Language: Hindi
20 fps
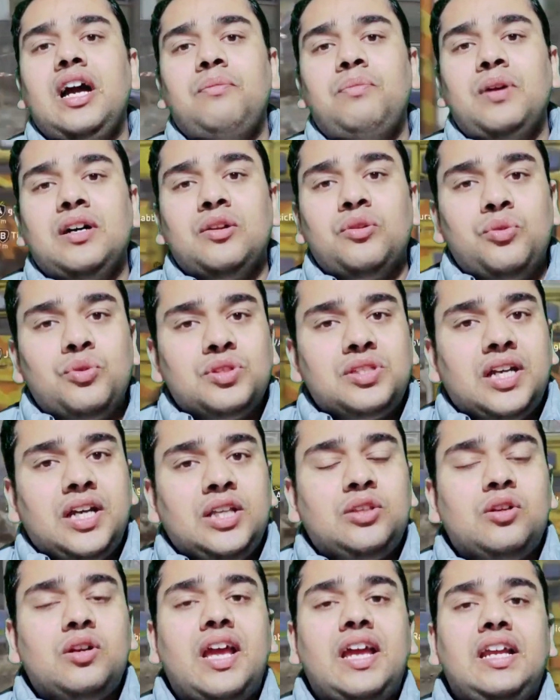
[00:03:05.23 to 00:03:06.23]
कि आप अगर हो
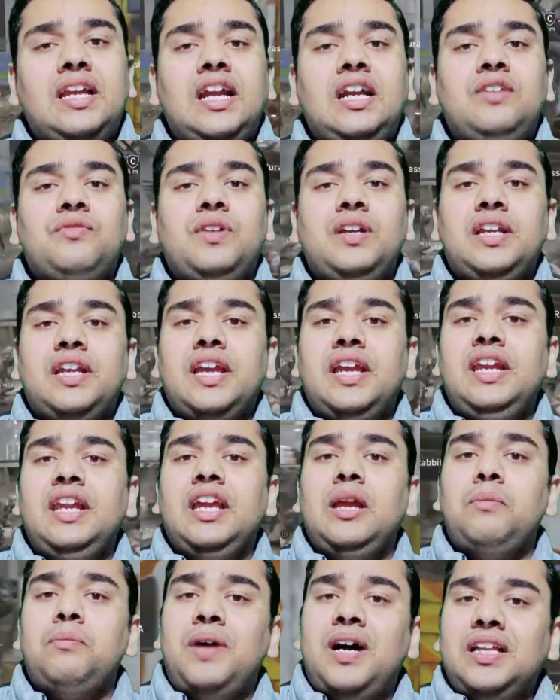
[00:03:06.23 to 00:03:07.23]
सके तो डाइंग लाइट वन
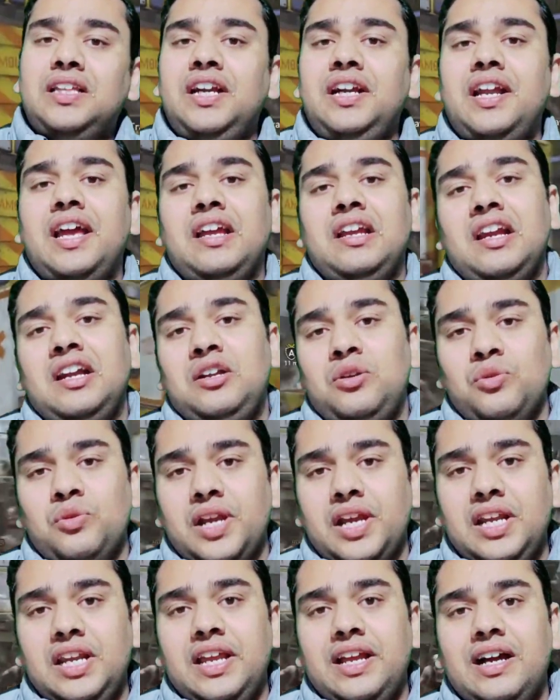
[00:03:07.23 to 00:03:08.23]
खेलने के बाद ही डाइंग लाइट
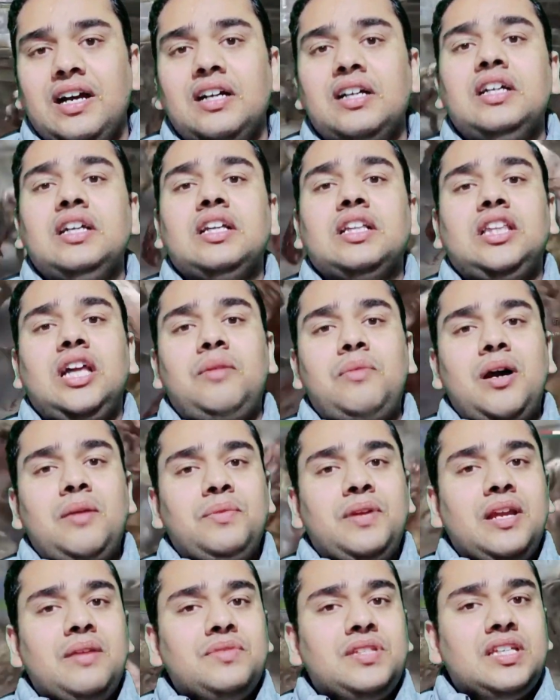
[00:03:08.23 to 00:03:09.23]
टू खेलिएगा तब
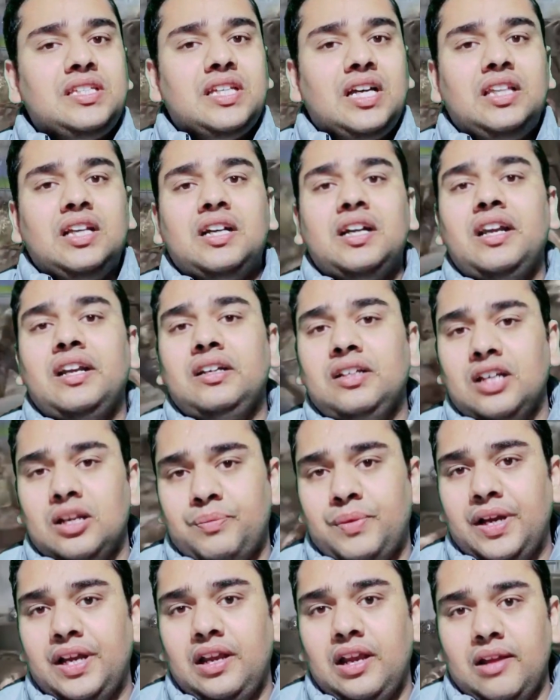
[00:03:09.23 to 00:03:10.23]
आप गेम से ज़्यादा कनेक्ट
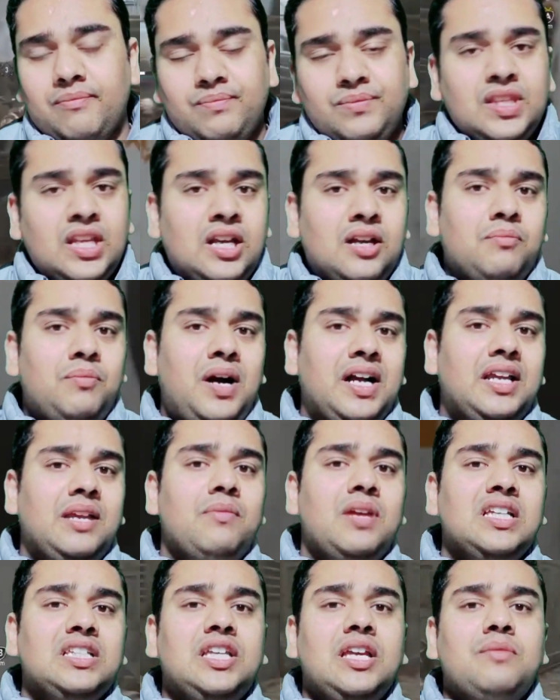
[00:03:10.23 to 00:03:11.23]
कर पाएंगे
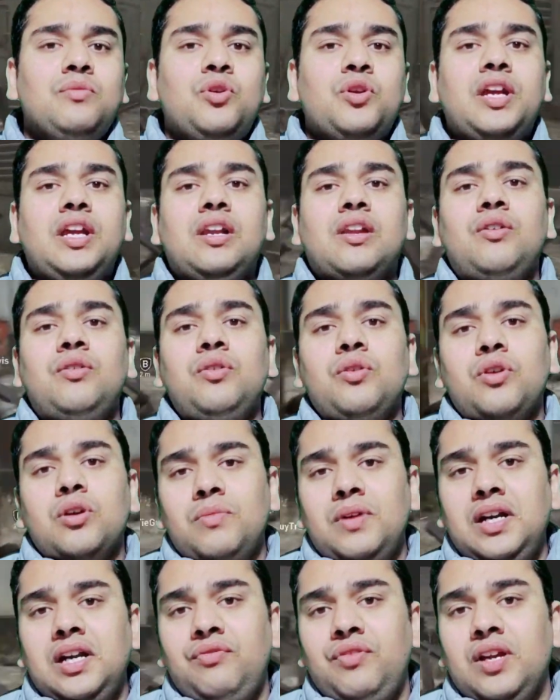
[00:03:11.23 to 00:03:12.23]
बाकी मैं इस गेम को खेल रहा हूँ
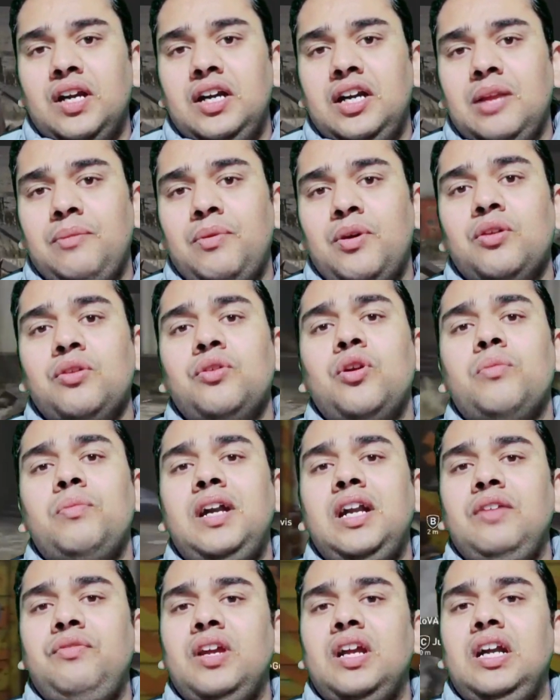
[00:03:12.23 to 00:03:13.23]
नॉर्मल डिफिकल्टी पर और
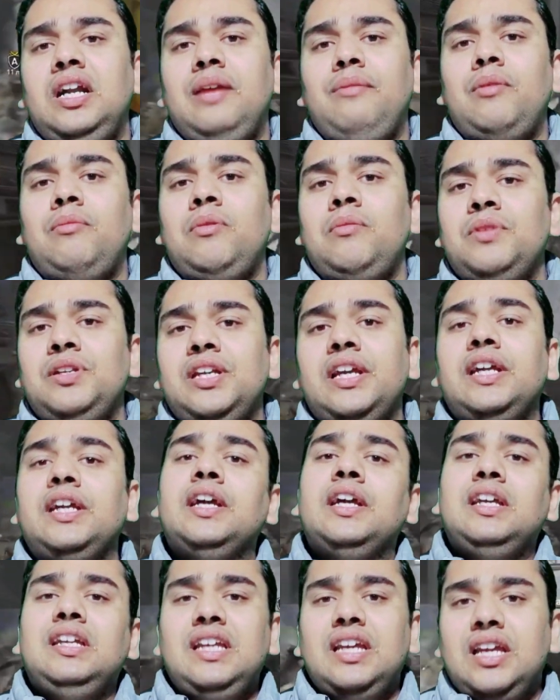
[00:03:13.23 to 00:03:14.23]
नॉर्मल डिफिकल्टी में भी मुझे
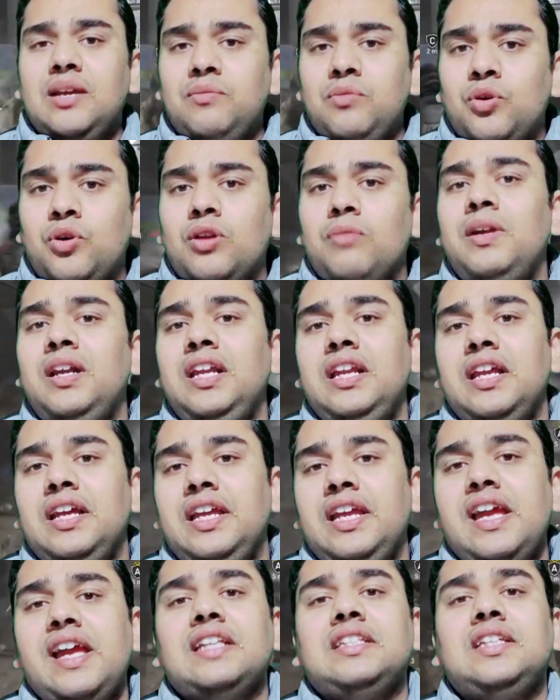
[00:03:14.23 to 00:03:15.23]
ये गेम नॉर्मल ही
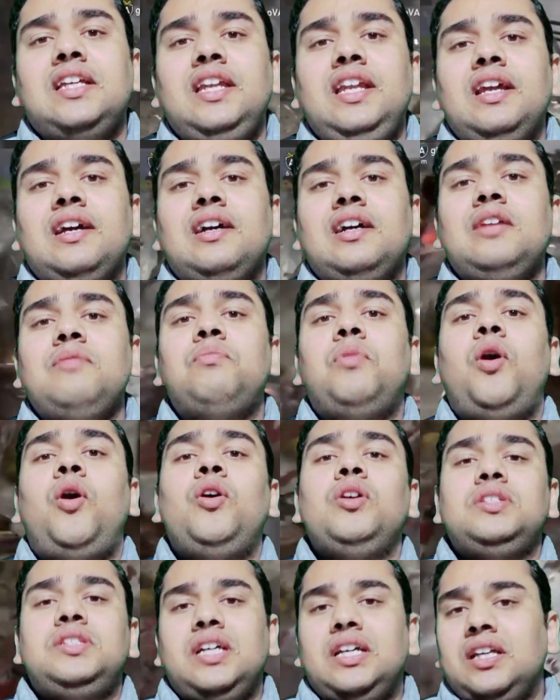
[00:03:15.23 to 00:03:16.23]
लगी है ऐसा नहीं लगा कि
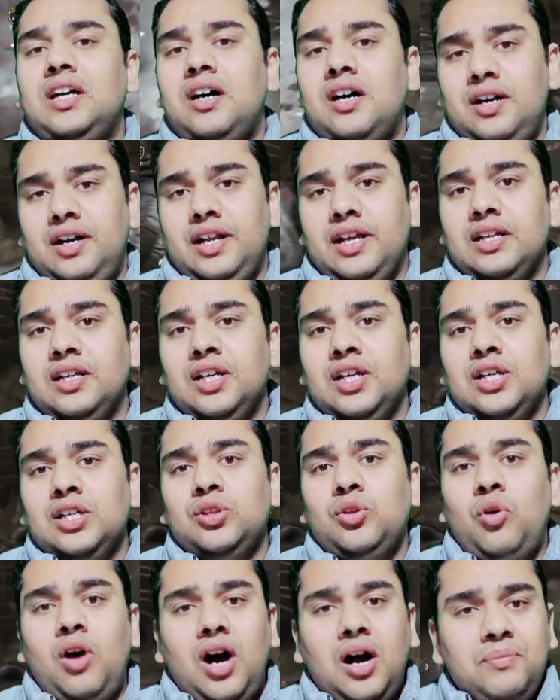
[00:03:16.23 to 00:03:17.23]
बहुत ज़्यादा हार्ड है
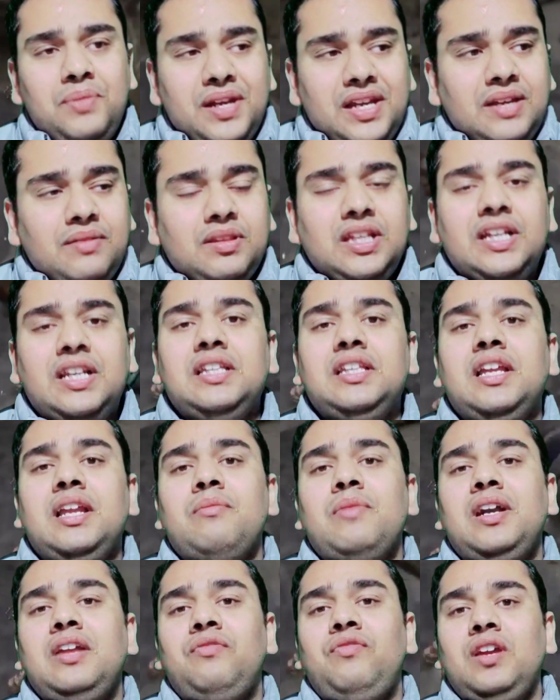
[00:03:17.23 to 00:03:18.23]
तो अभी धीरे
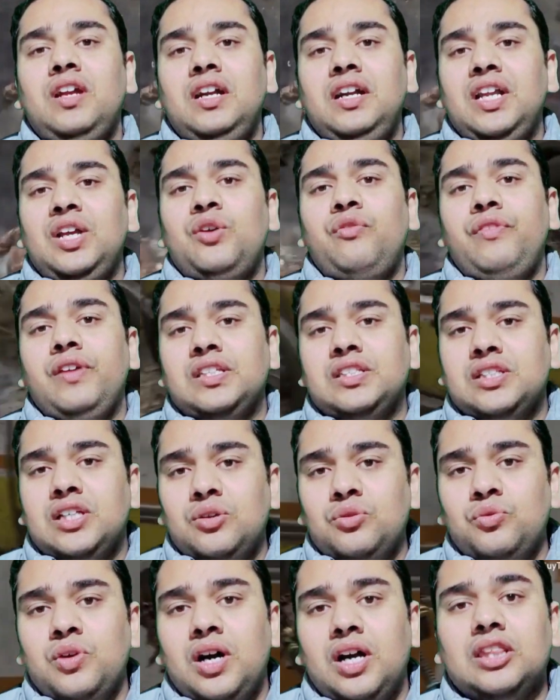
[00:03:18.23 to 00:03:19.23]
धीरे मैं डिफिकल्टी को फेस
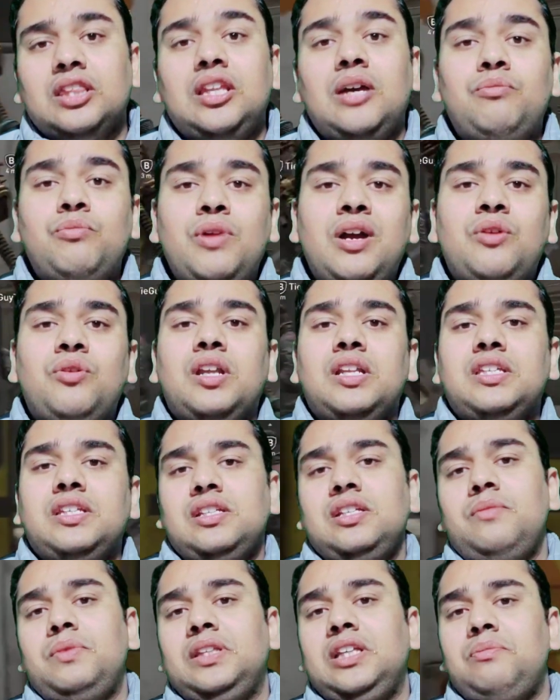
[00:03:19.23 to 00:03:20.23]
करूँगा तब मैं और
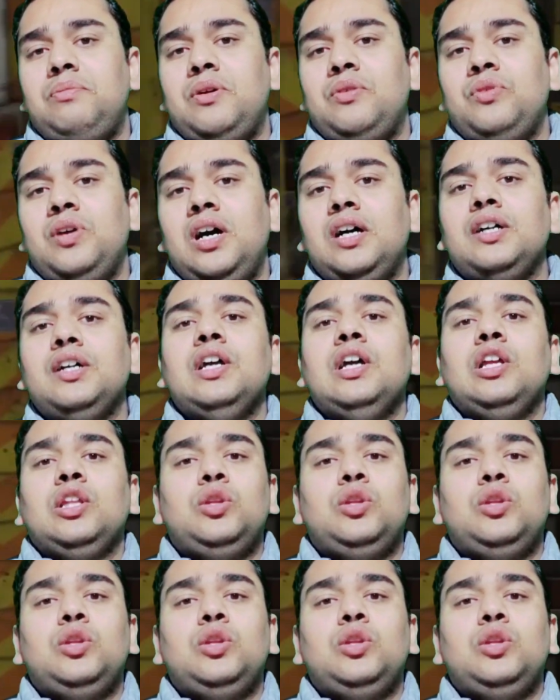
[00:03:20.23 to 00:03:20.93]
अच्छे से बता पाऊँगा